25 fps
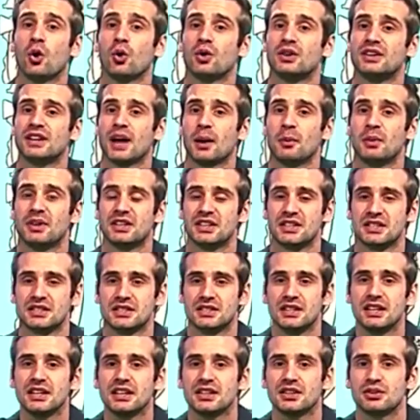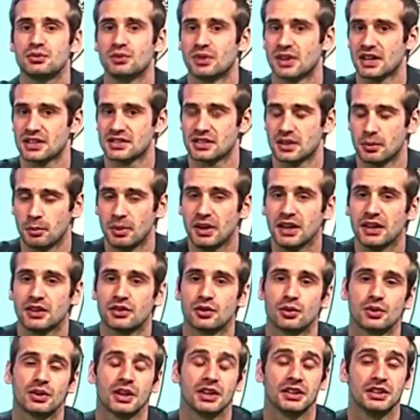und damit ist nicht nur das
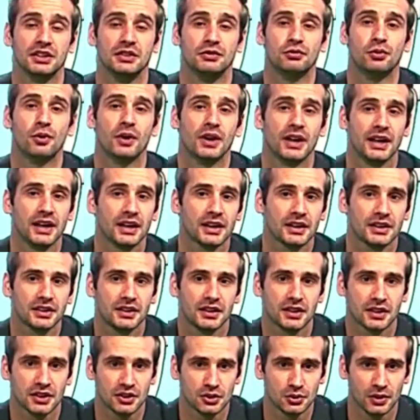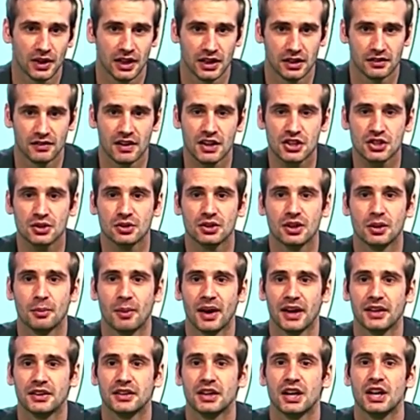Gebet oder die vorherige rituelle Waschung
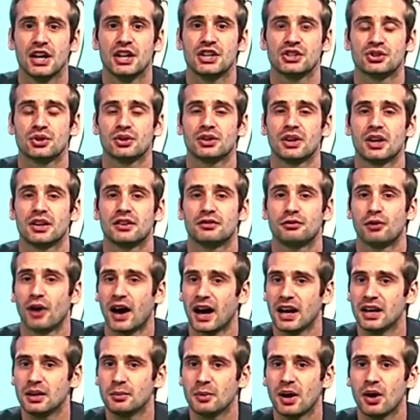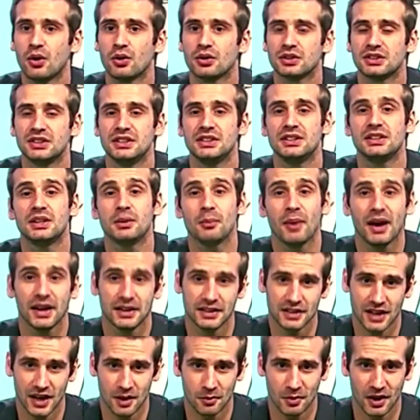gemeint, sondern vor allem auch die
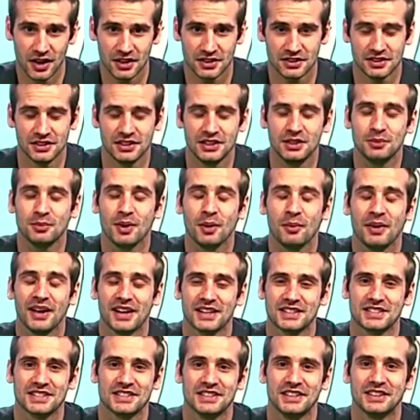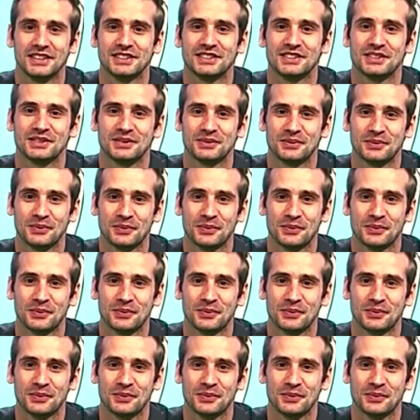Gemeindearbeit, die ihm am Herzen liegt.